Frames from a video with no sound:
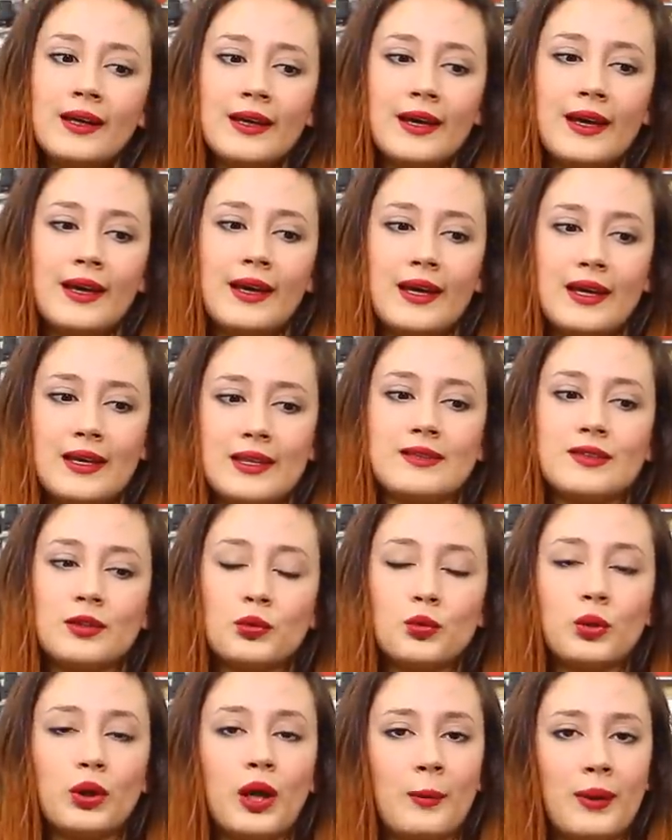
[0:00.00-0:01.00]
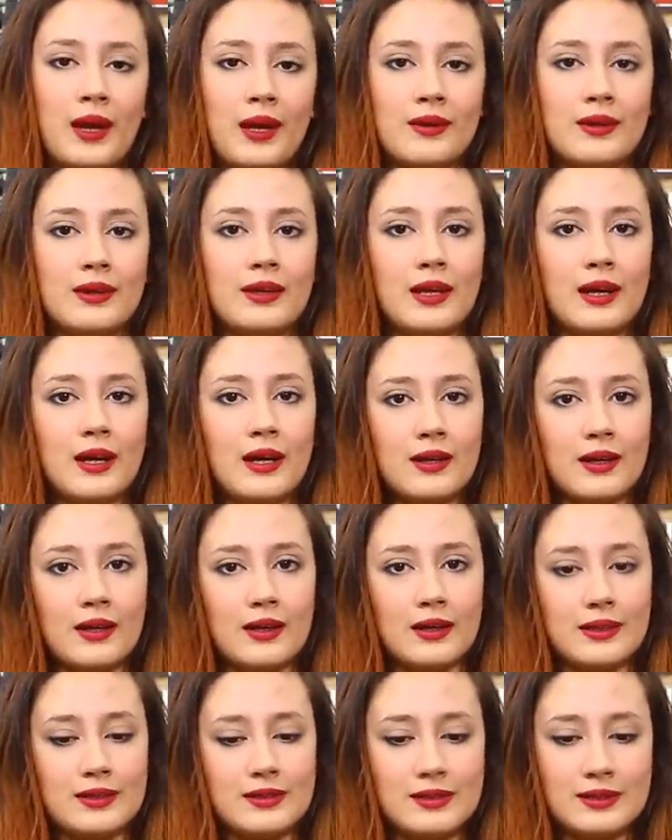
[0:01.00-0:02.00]
e sicuramente
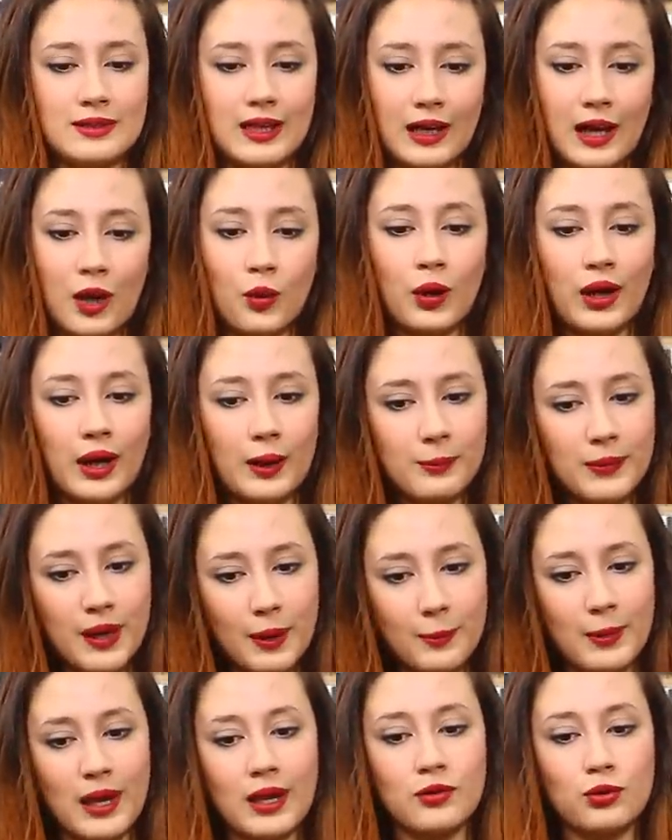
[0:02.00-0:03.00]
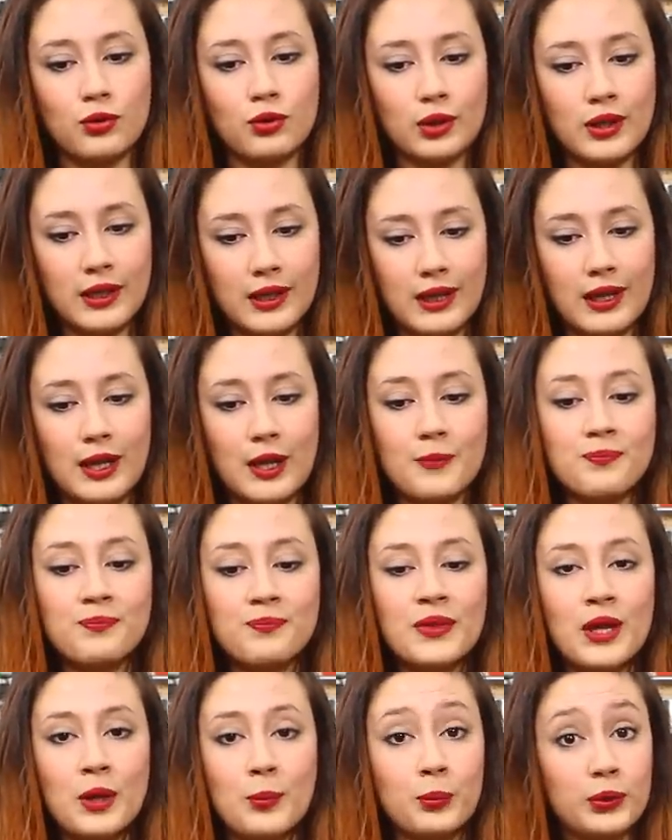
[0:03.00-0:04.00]
eh, sarà un cambiamento che
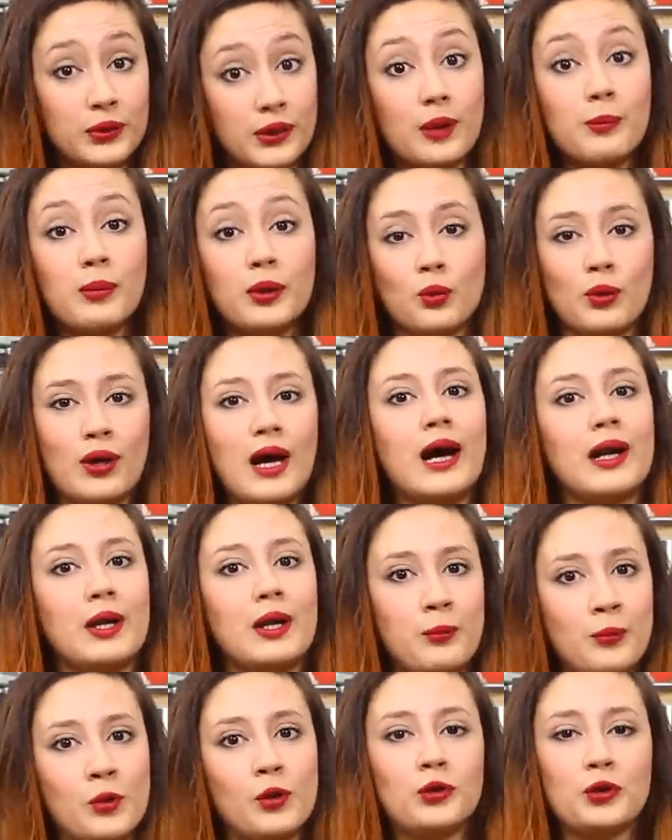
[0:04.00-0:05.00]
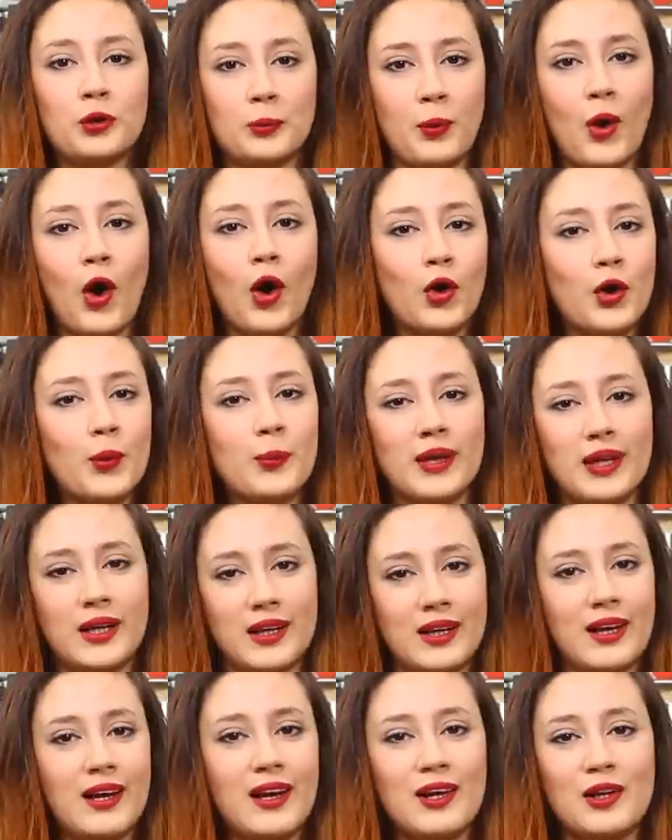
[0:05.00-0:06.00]
potrebbe durare molto poco
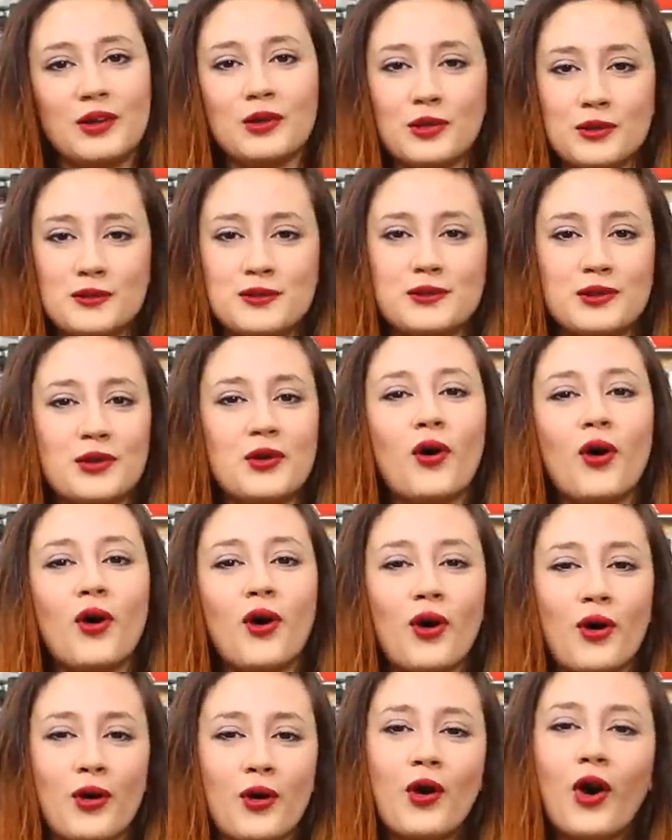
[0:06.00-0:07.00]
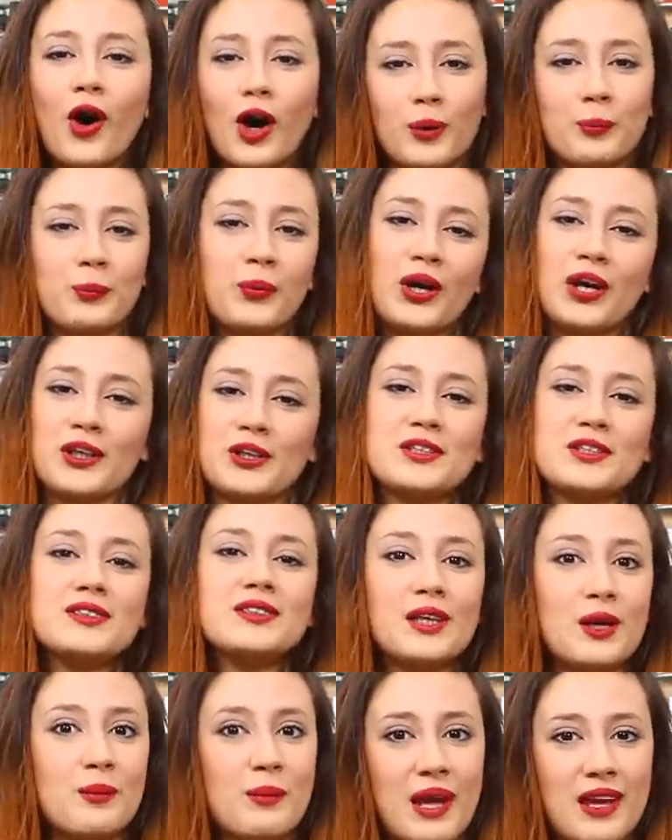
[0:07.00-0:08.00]
perché il nostro corpo, la
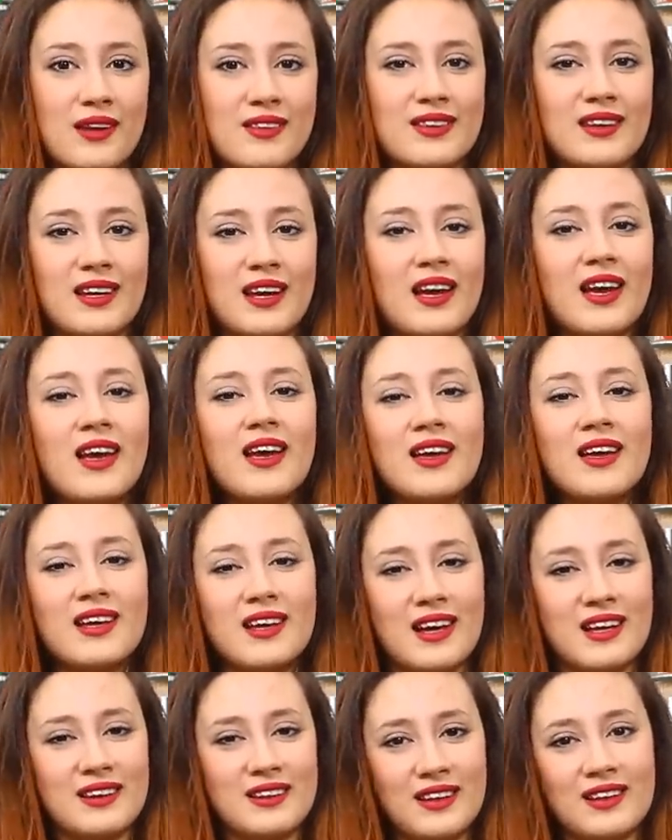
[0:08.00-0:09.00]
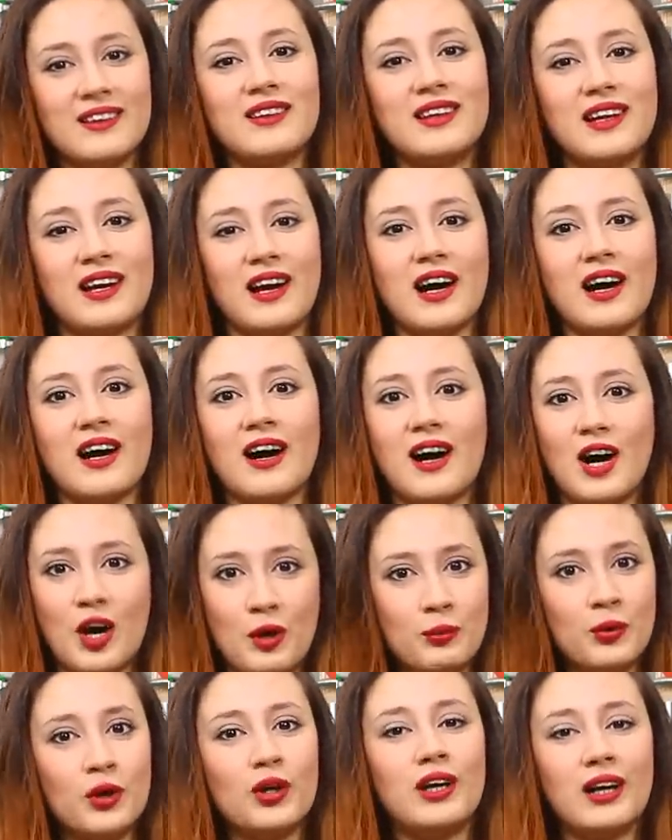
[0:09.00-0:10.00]
nostra mente eh, tenderà a
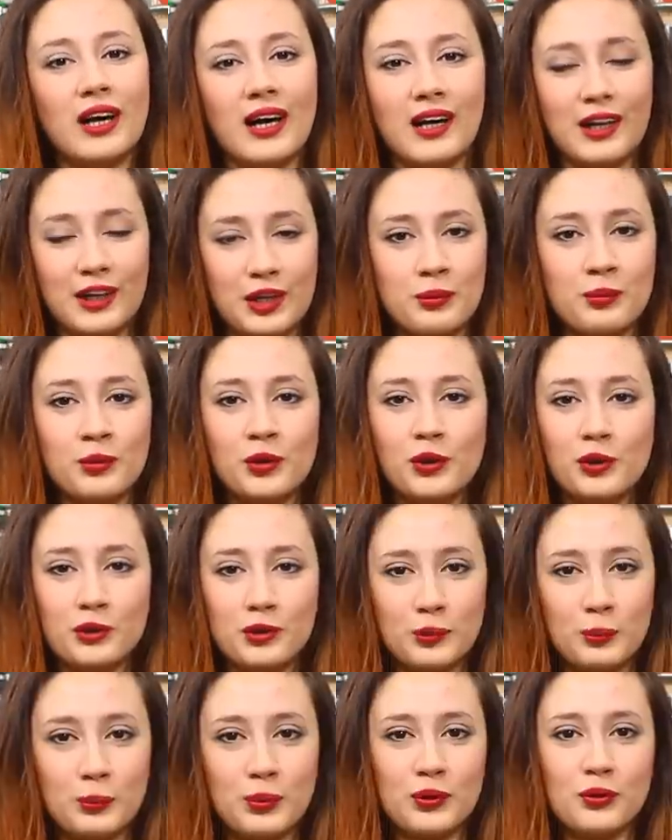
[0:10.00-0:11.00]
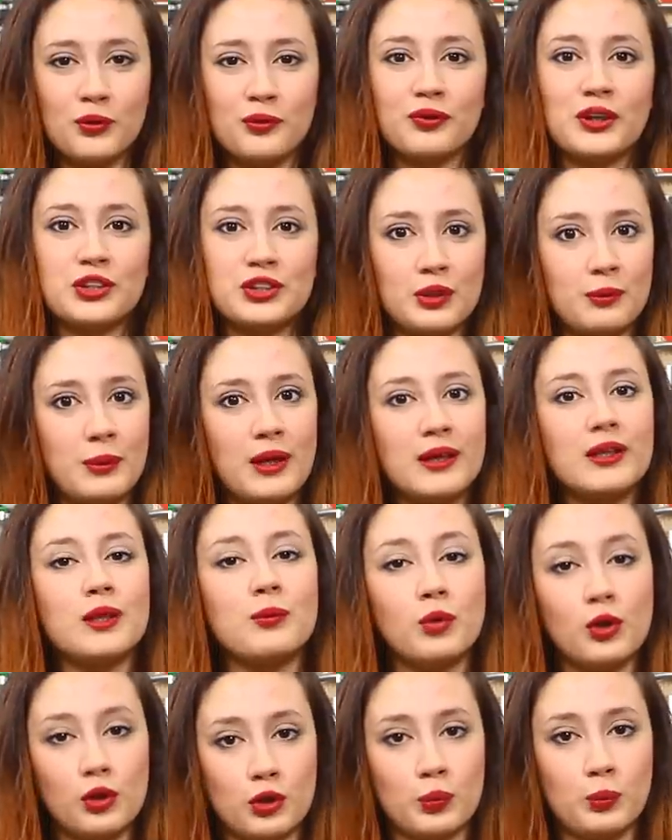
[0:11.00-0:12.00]
mollare molto più facilmente,
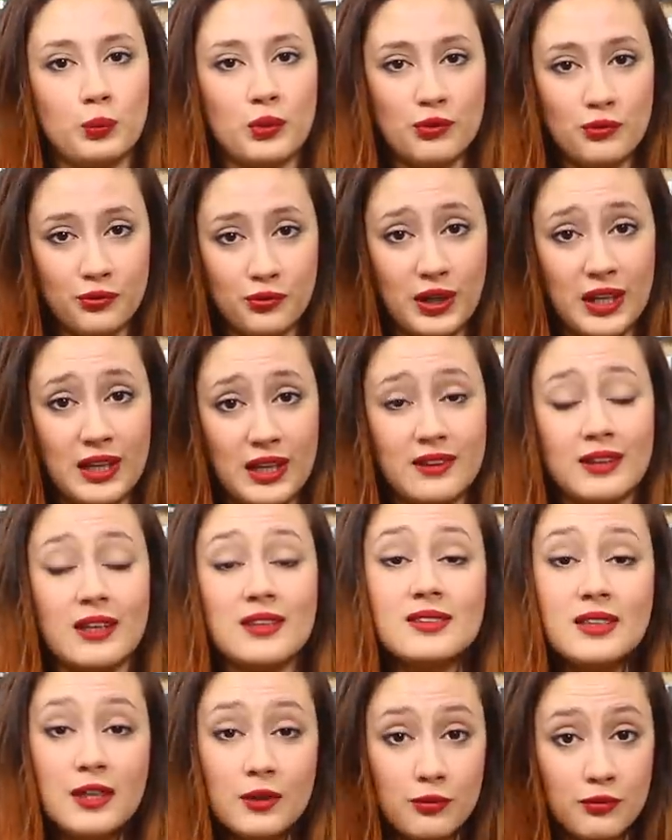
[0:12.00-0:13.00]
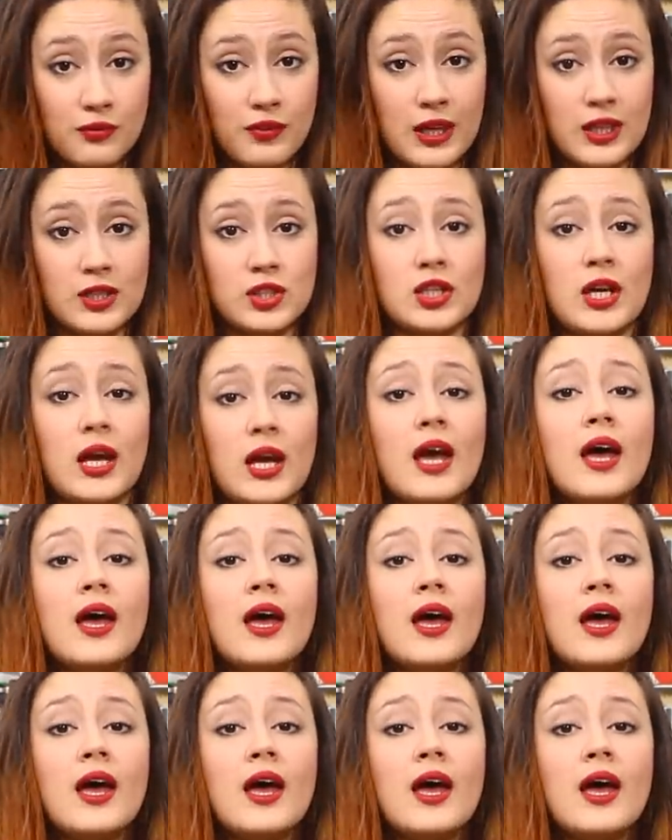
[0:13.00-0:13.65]
molto più in fretta. Se invece